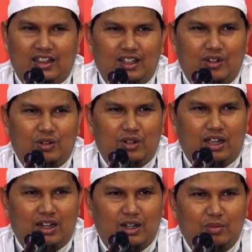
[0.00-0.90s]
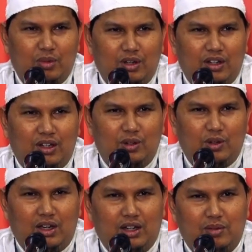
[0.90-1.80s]
Kathiru haram,
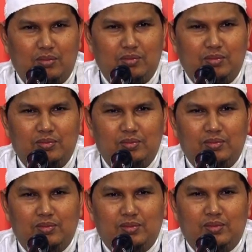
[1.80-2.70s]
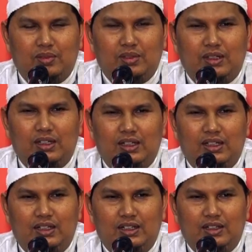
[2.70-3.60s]
muqalilu haram
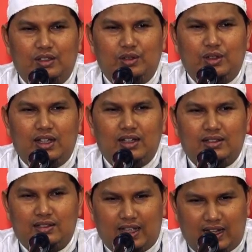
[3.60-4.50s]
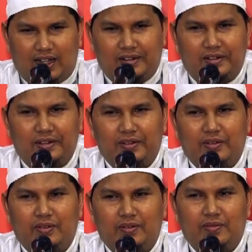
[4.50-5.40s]
Ini juga salah
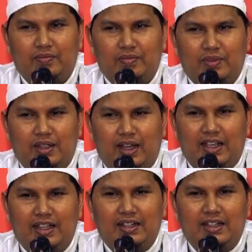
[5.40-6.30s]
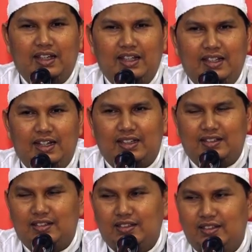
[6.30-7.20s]
Ayatnya kan
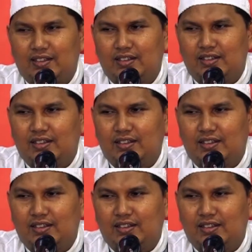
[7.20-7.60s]
jelas